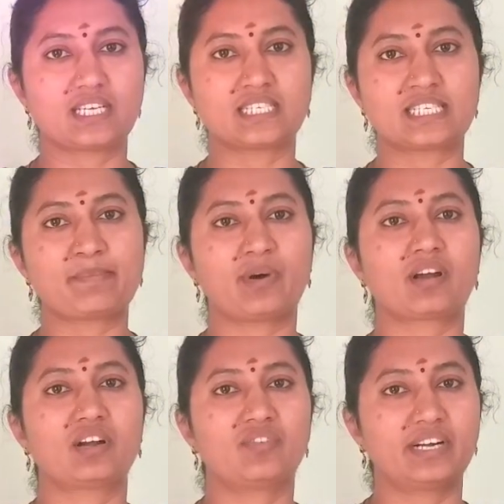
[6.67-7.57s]
சஞ்சய்
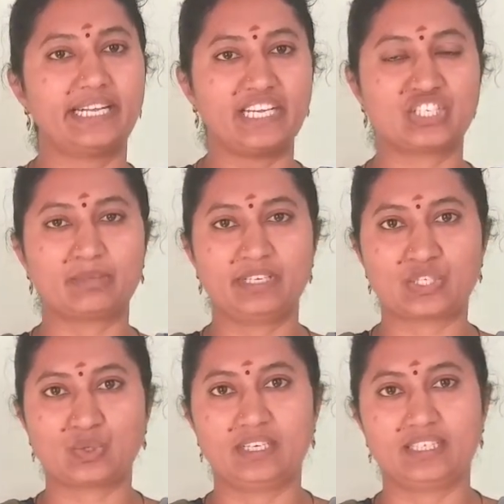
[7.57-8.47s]
பார் அட்வான்டேஜ்
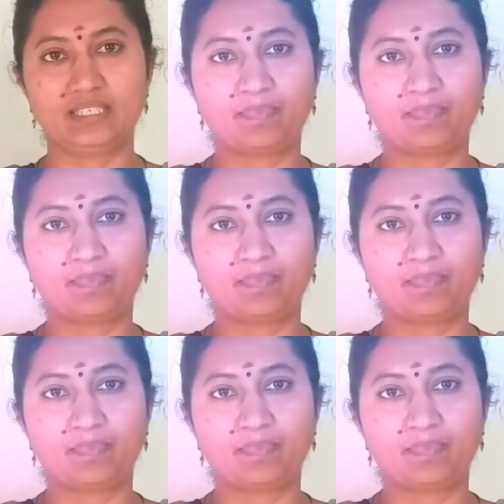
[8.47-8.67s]
அப்படின்னு சொல்லிட்டு